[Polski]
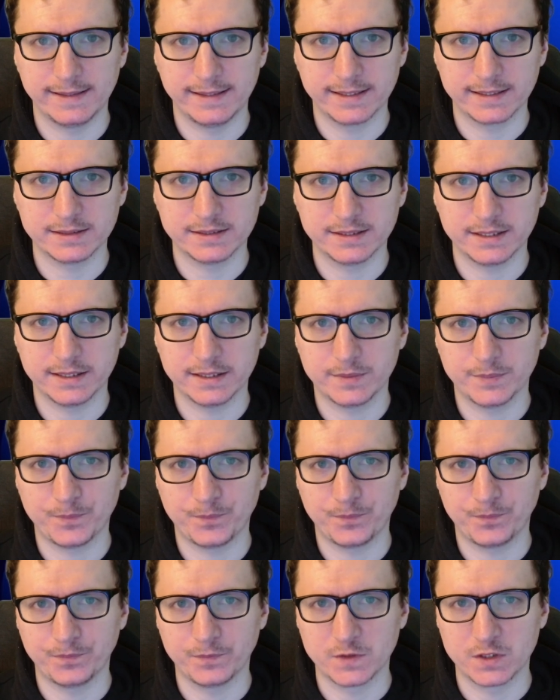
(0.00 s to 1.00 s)
lekcje,
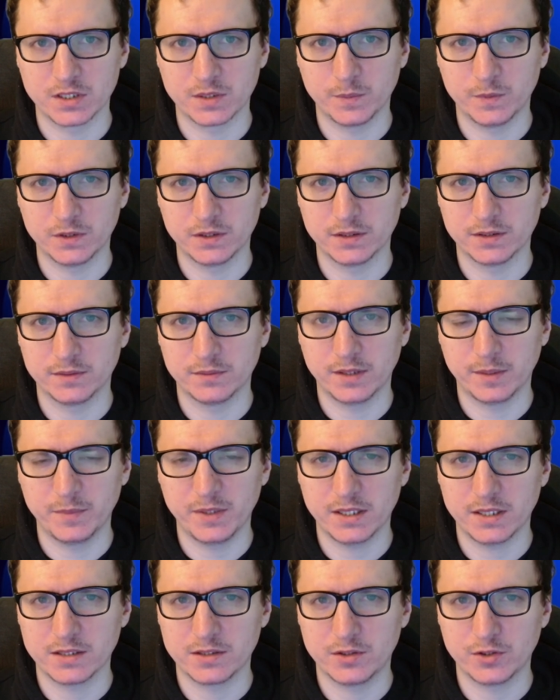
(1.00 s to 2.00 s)
żeby
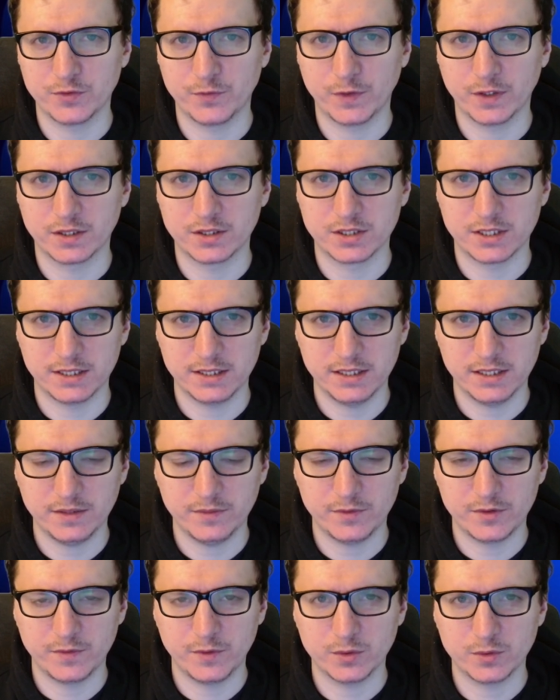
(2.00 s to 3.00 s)
nabierać doświadczenia
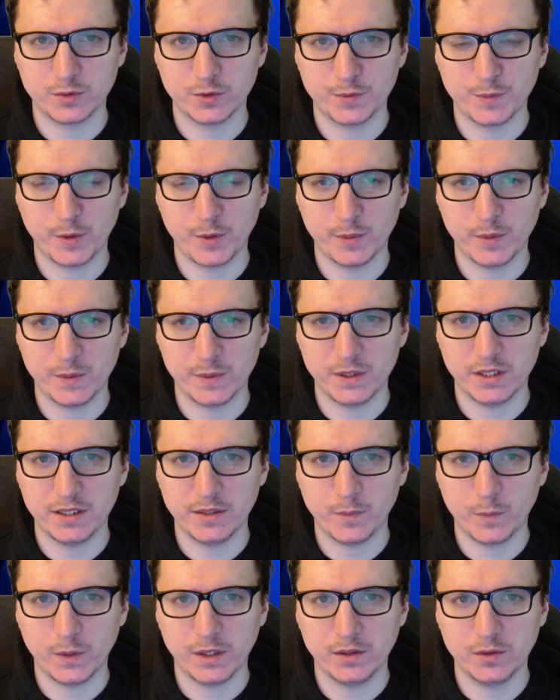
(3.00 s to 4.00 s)
w związku z
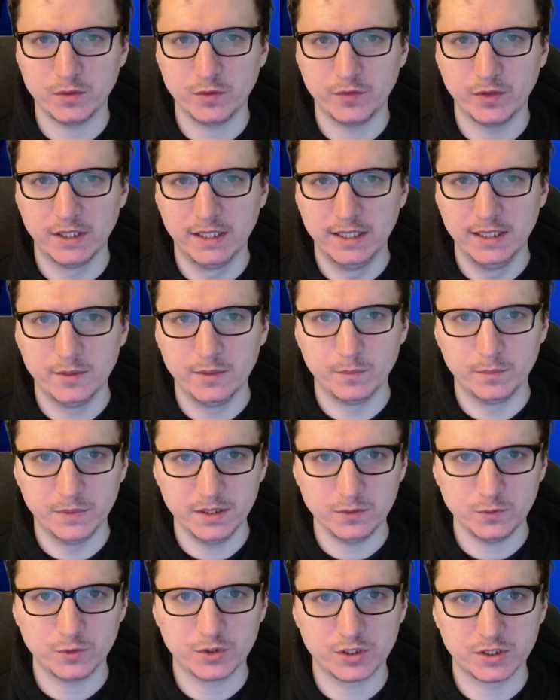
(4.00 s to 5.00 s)
popełnianiem błędów.
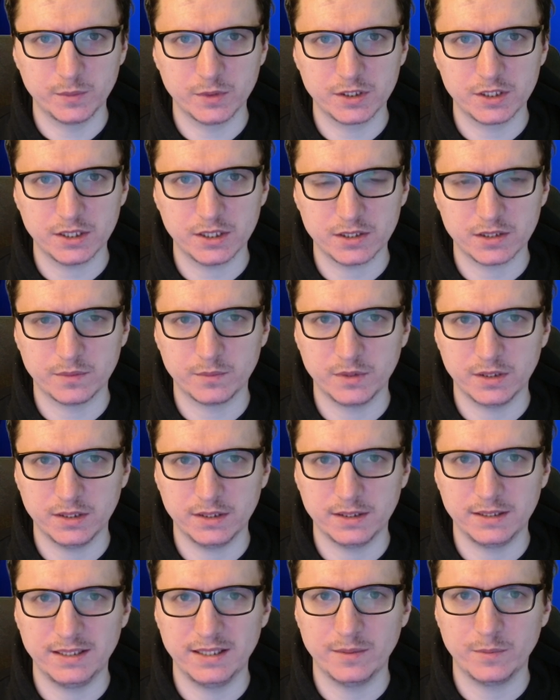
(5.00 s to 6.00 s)
My uczymy się, że my
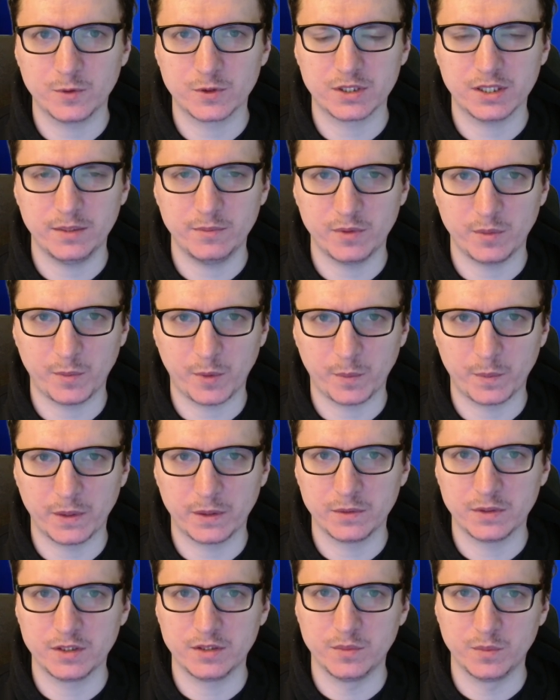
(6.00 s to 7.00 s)
nie możemy
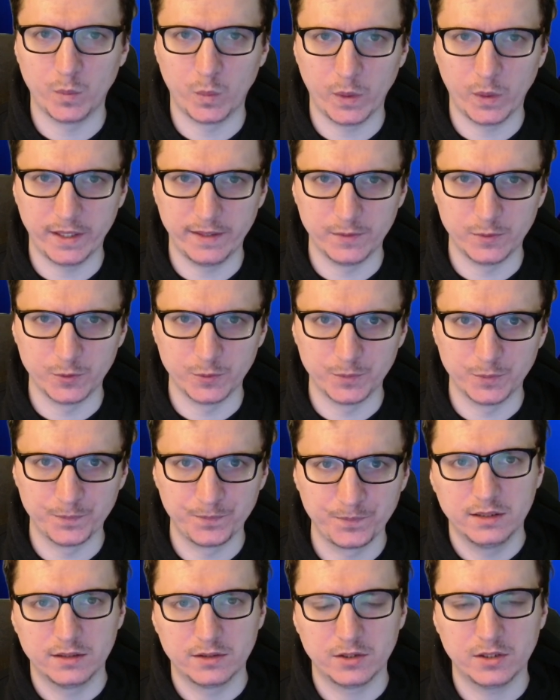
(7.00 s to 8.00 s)
popełnić błędu.
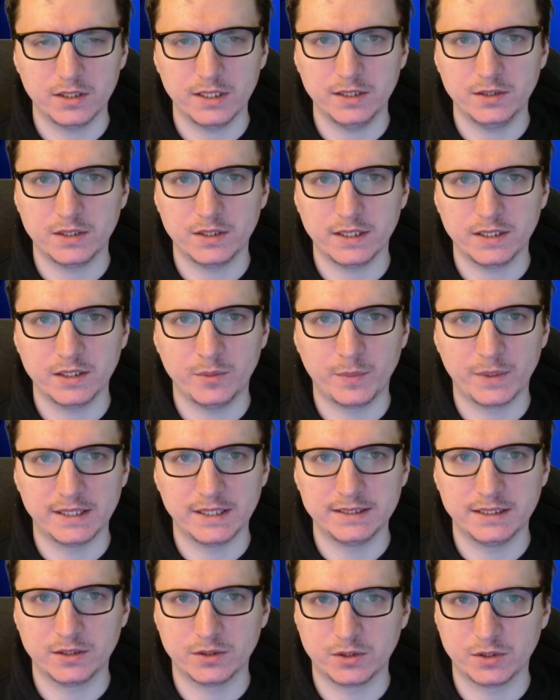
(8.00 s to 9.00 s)
Dodaj do tego
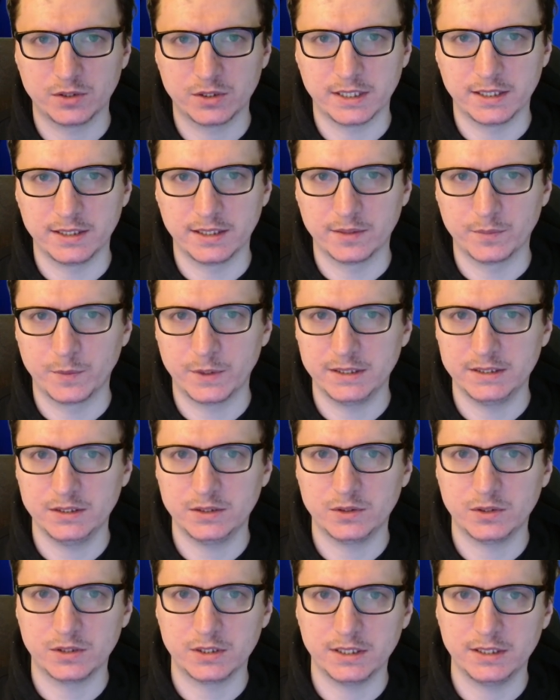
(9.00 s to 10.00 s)
presję otoczenia. Presję
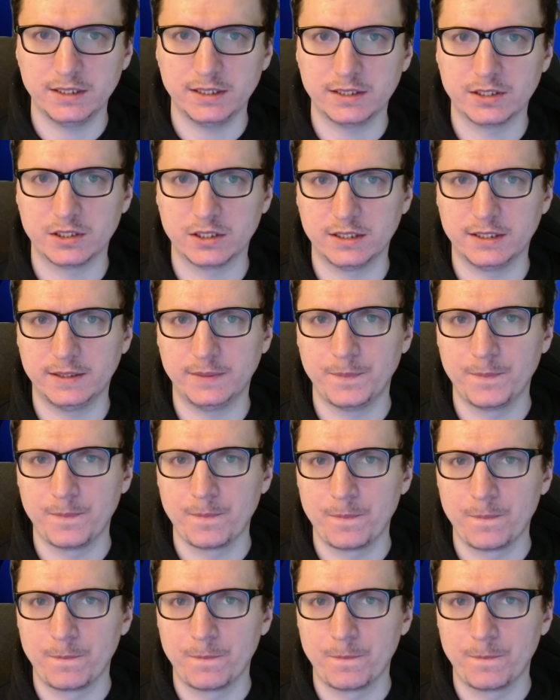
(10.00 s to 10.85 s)
otoczenia, że